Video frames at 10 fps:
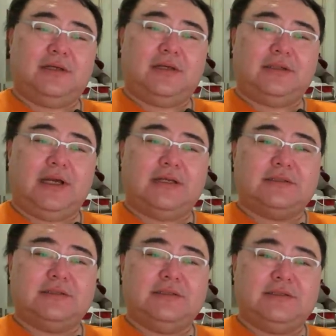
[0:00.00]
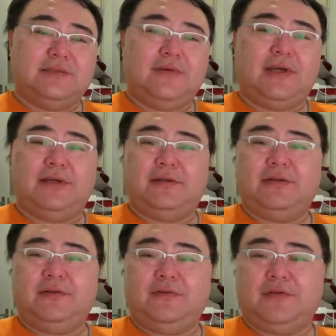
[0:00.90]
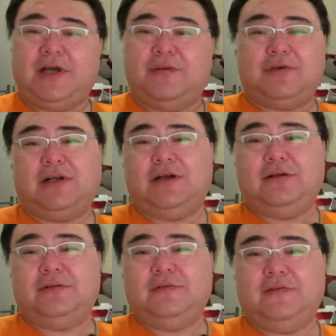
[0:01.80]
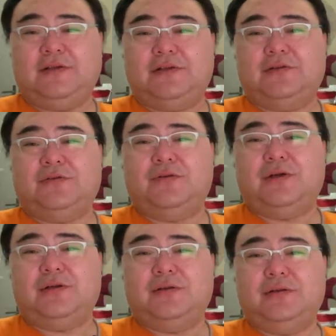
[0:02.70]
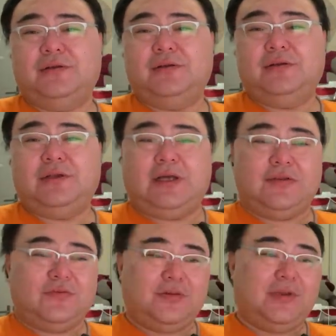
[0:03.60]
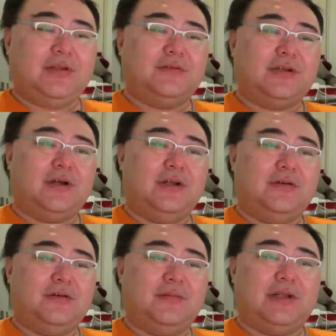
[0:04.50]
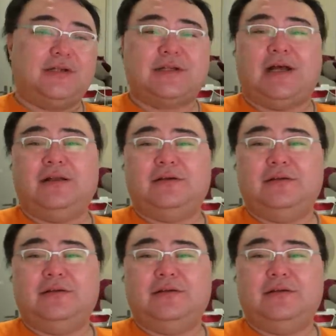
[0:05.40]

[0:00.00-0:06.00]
太子一继位，就看不上这个邓通了，随便就找个理由就把他杀